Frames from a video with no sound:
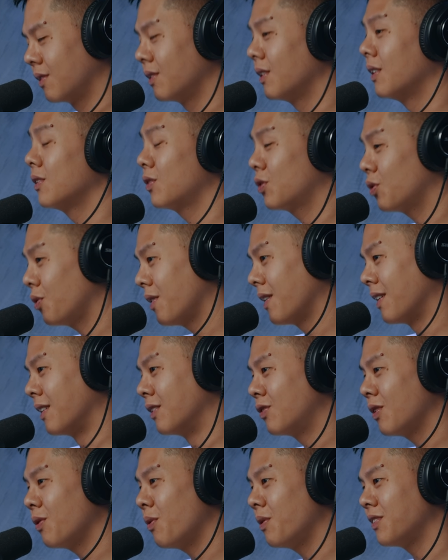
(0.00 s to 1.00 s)
吗？对，
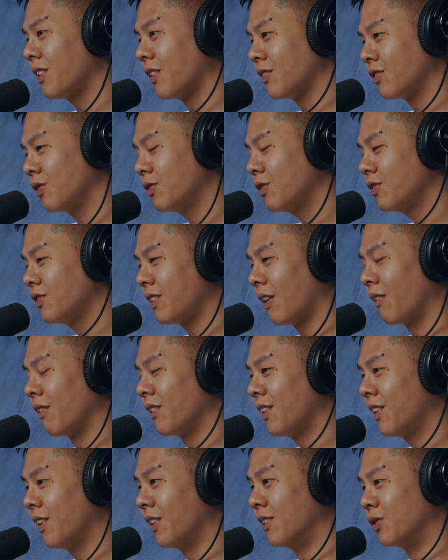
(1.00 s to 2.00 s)
所以我小时候就少了
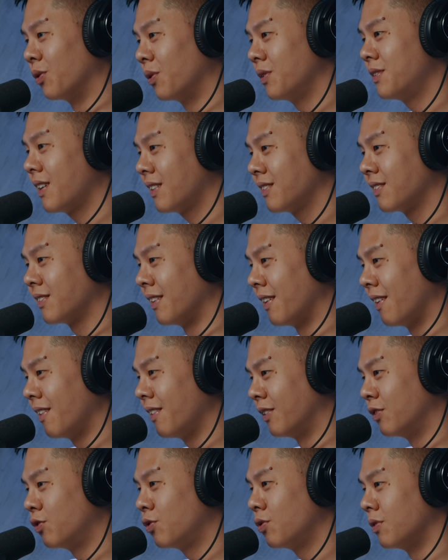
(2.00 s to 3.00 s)
很多这样子的
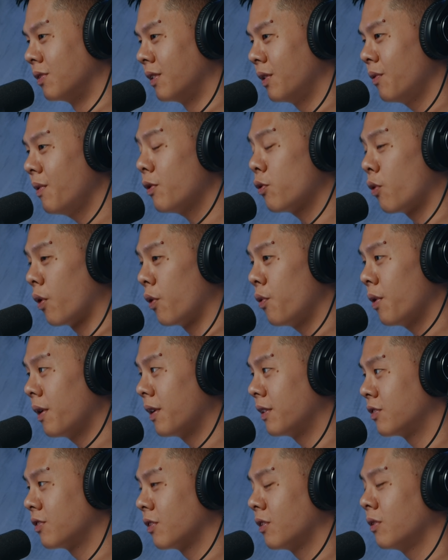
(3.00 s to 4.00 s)
乐趣，因为鬼月
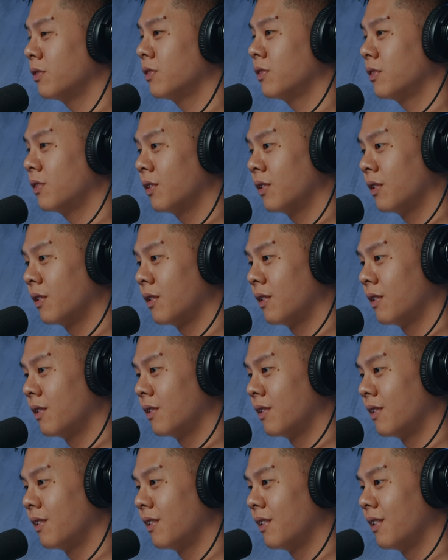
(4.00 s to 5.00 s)
的时候这哪有乐
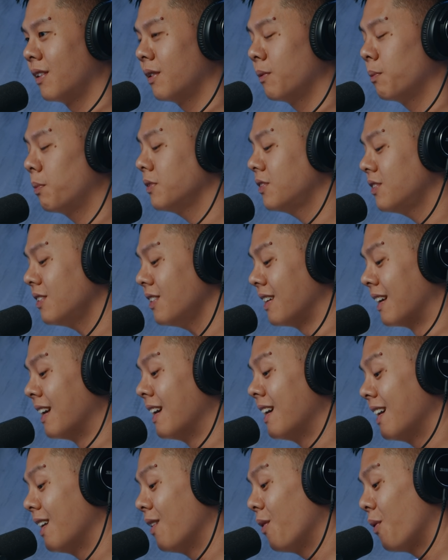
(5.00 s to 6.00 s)
趣啊？不是，
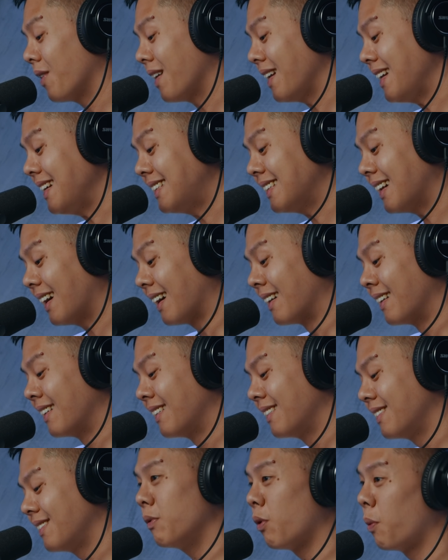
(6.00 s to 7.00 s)
我跟你讲，
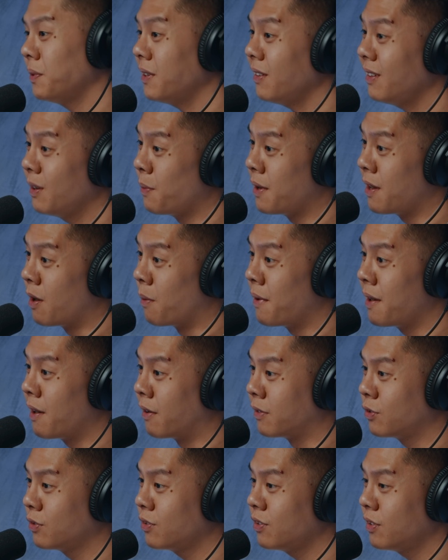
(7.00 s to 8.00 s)
我不知道你们有没有，
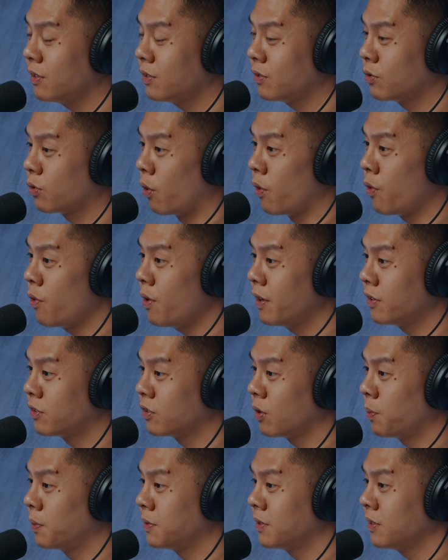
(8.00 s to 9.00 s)
就是鬼月的时
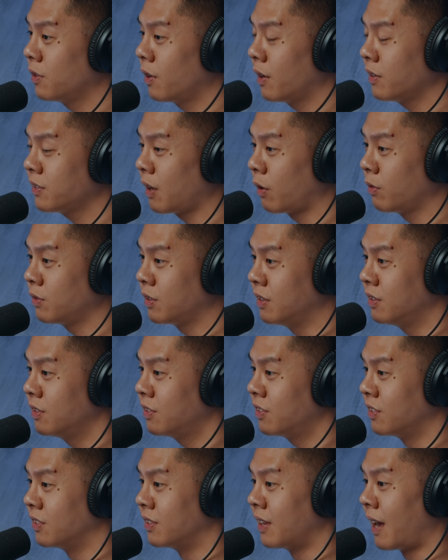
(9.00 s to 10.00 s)
候不是都要烧金
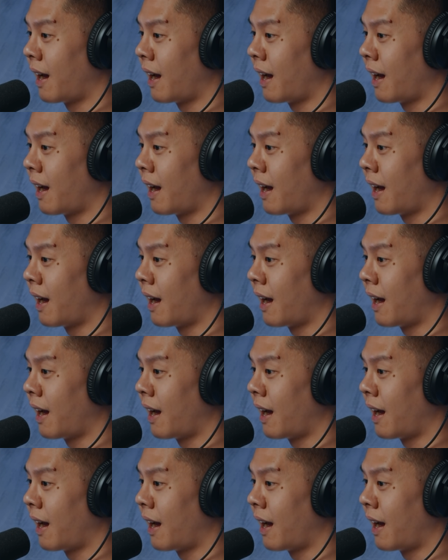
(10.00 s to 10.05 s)
纸